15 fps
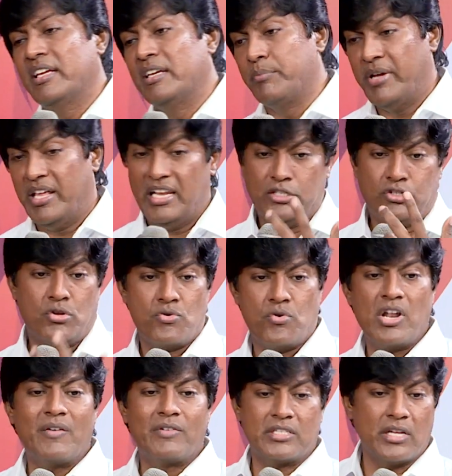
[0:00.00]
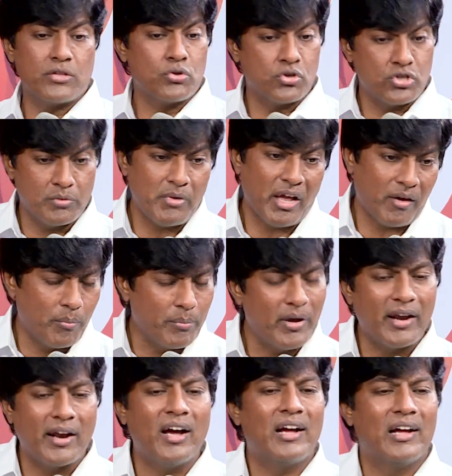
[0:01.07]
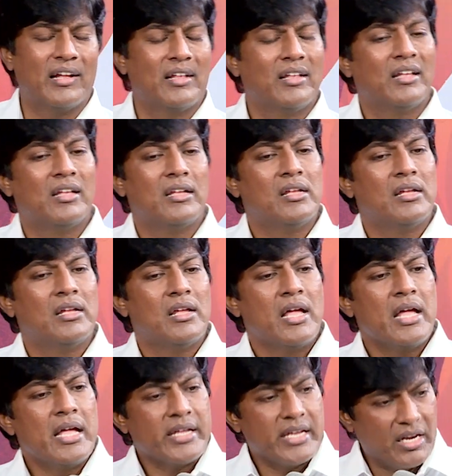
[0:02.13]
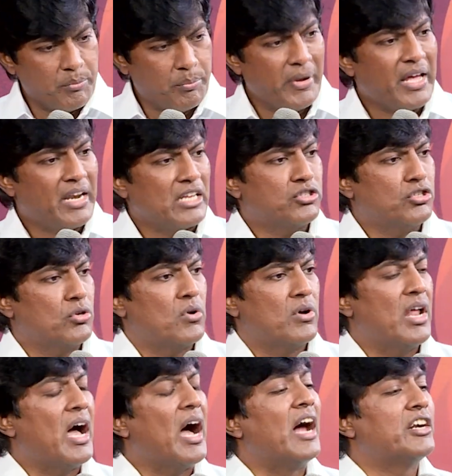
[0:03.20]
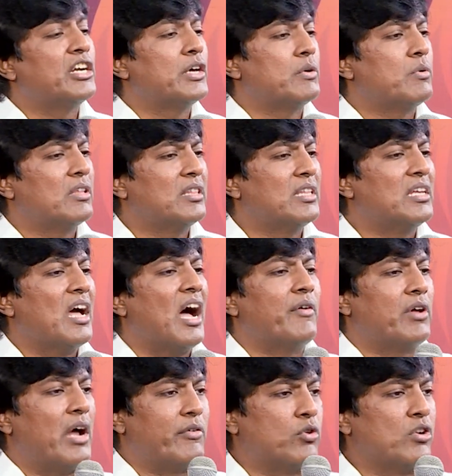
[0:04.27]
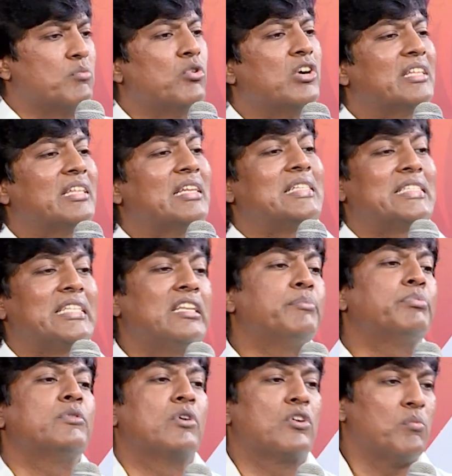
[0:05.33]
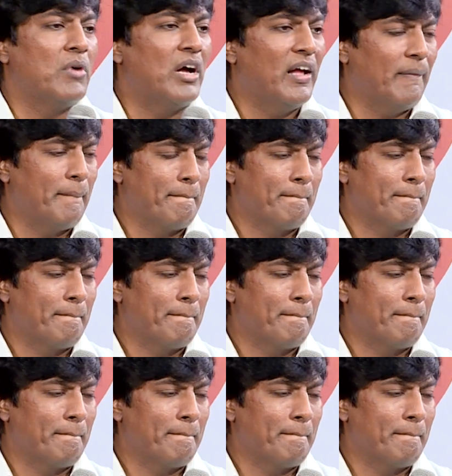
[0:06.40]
என் பேரை சொன்னோன்னா அவர் சந்தோஷமா இருப்பாரா என் பேரை சொன்னோன்னா ஆண்டவர் வந்து அவர் அவருடைய முகத்தில் சிரிப்பு வருமா